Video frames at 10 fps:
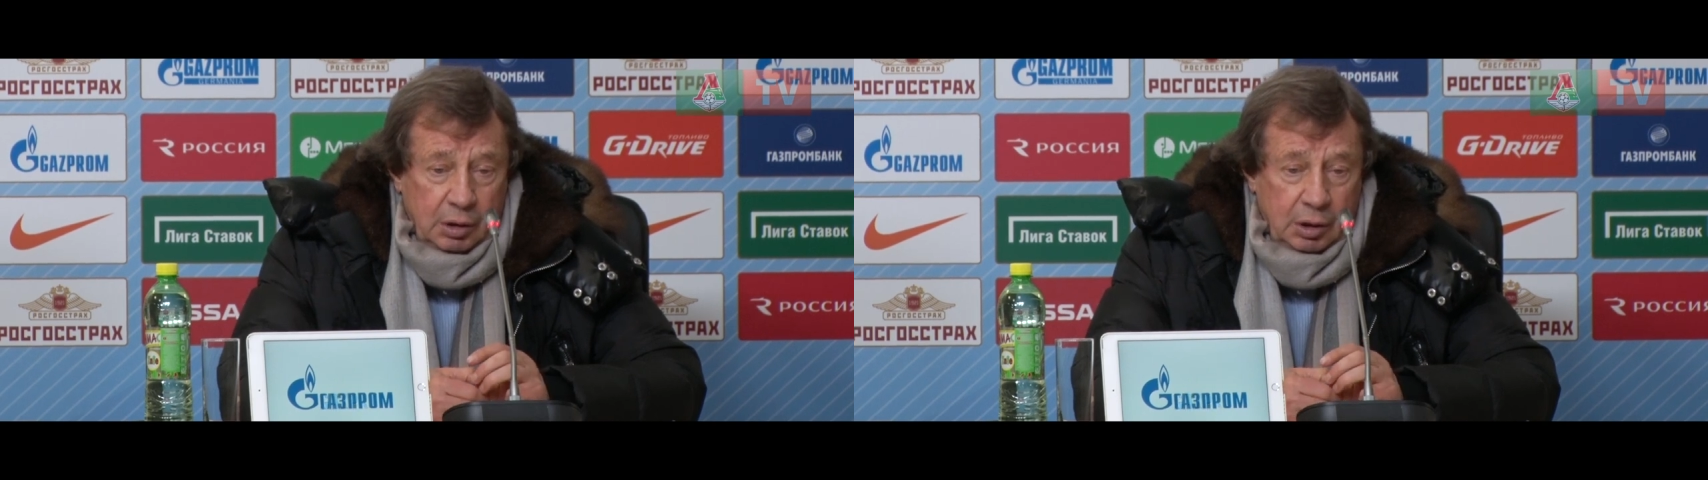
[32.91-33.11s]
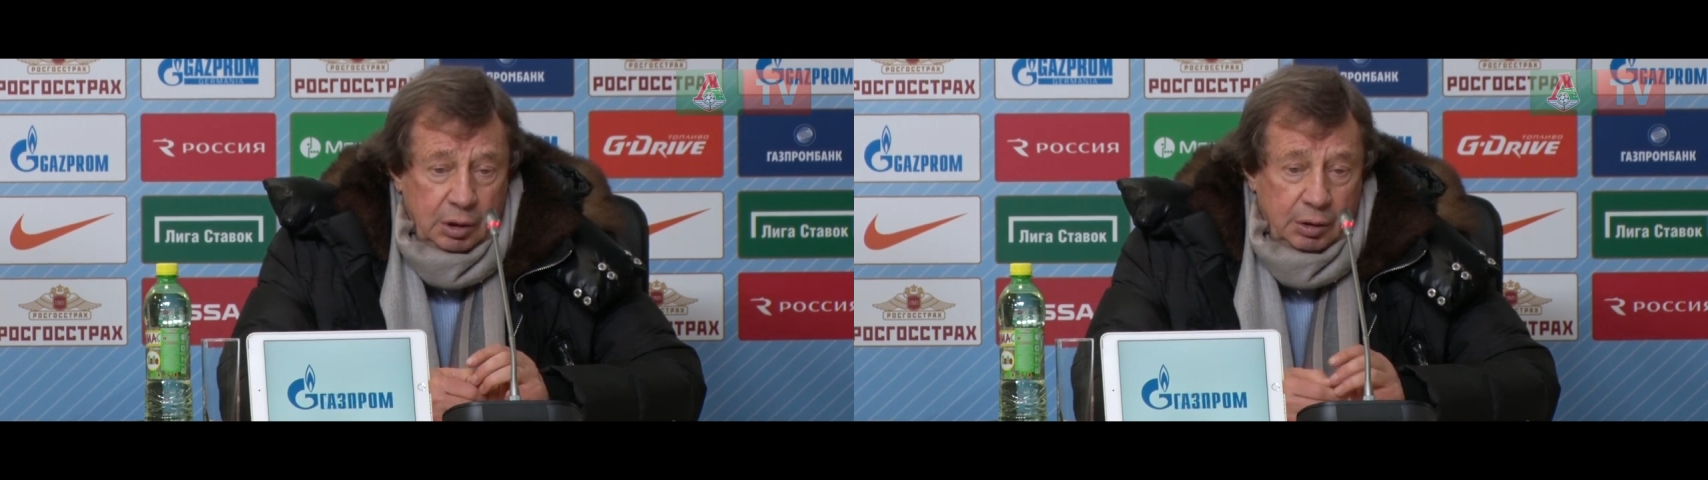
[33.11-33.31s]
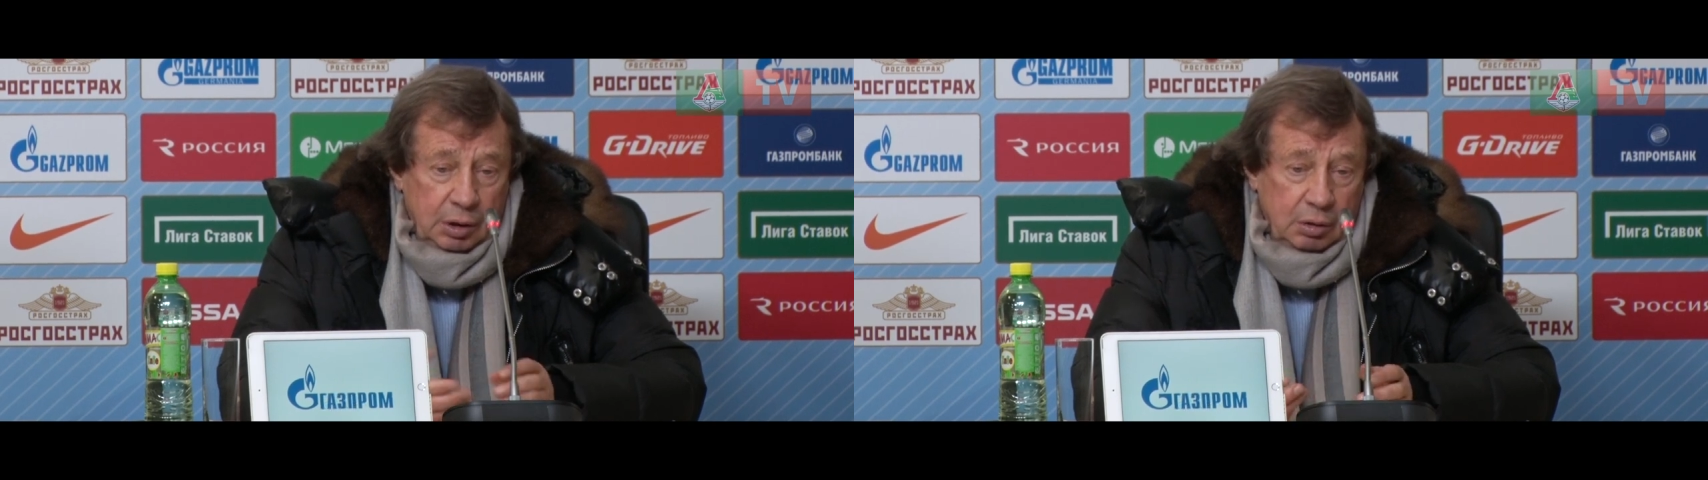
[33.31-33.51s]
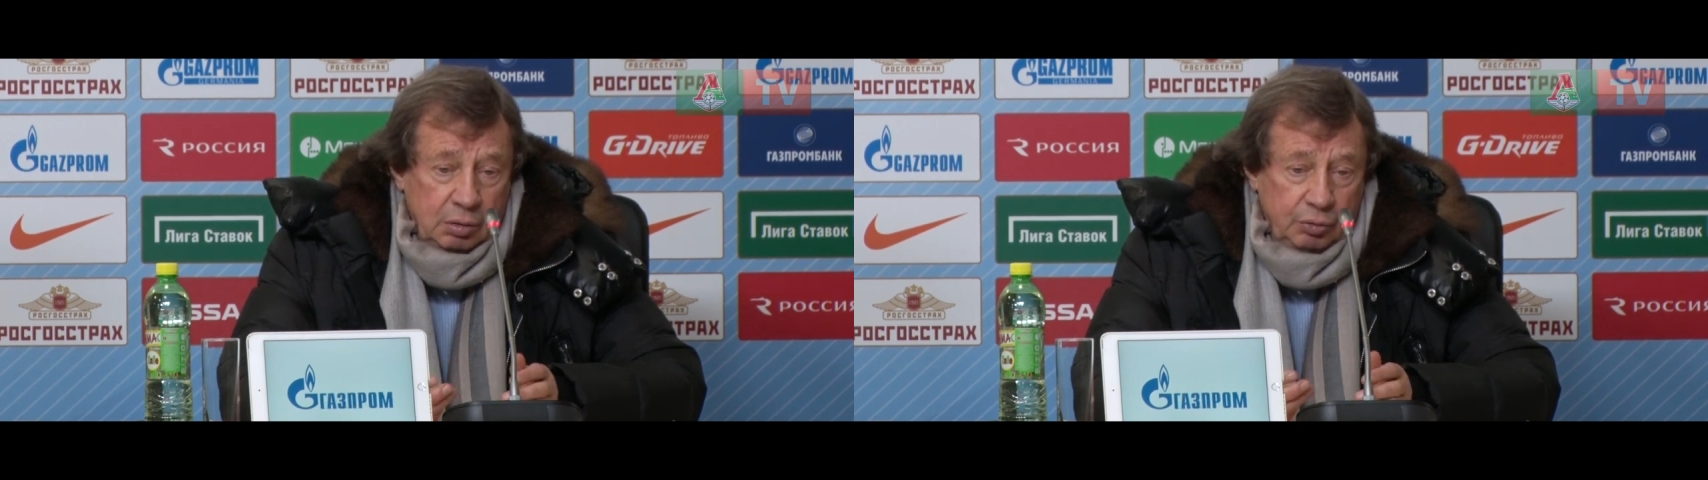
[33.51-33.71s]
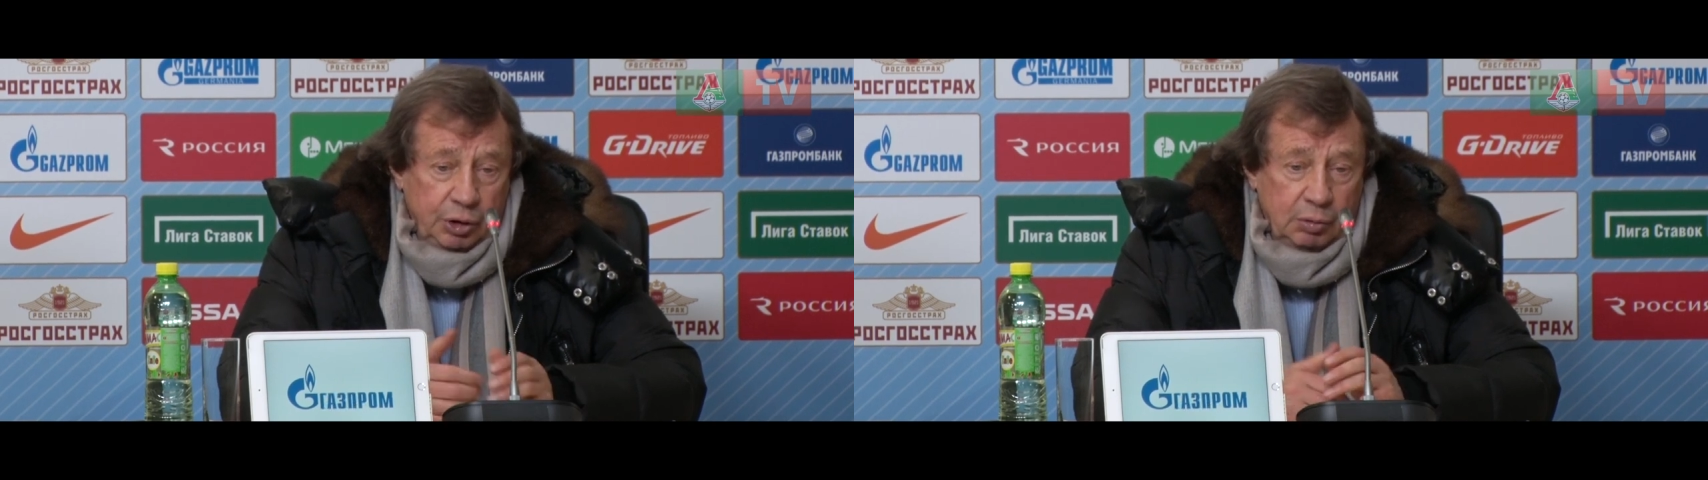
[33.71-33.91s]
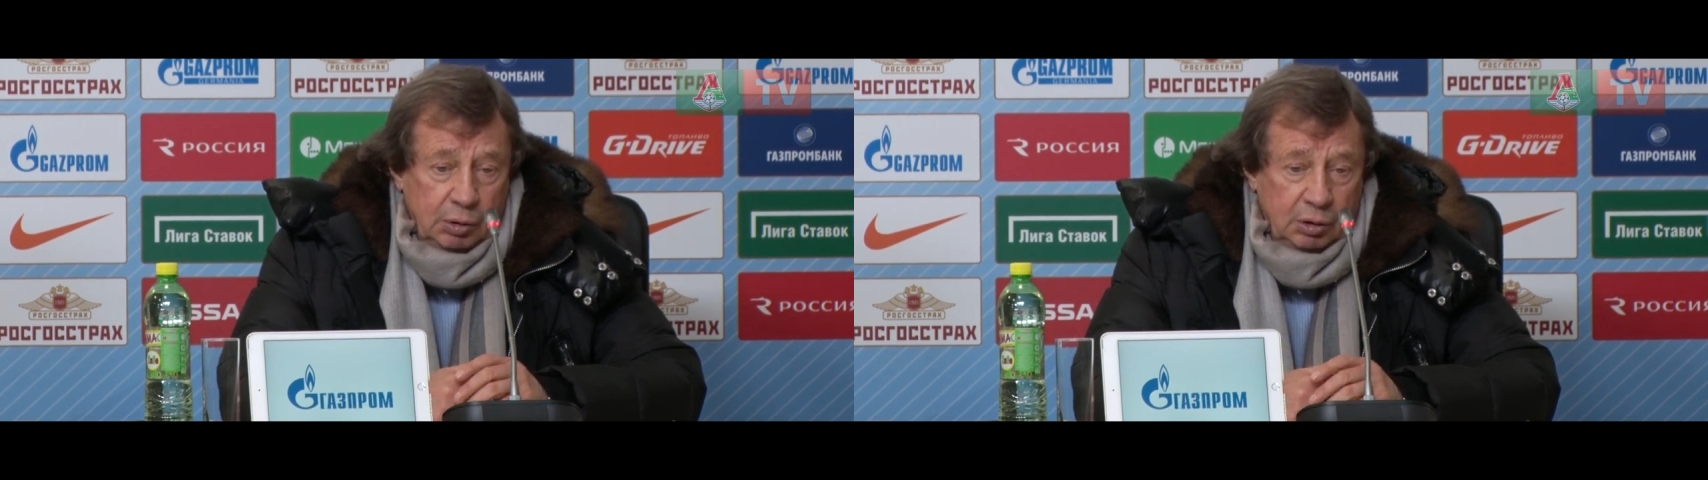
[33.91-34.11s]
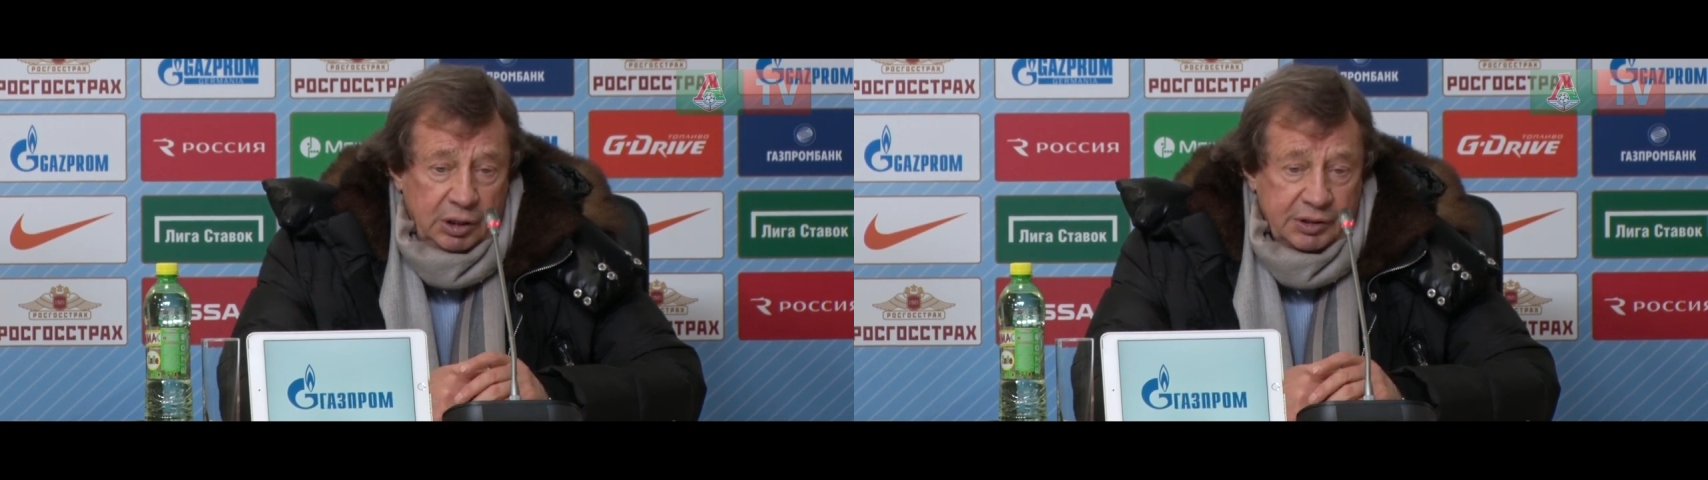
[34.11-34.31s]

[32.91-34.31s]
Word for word: И у них было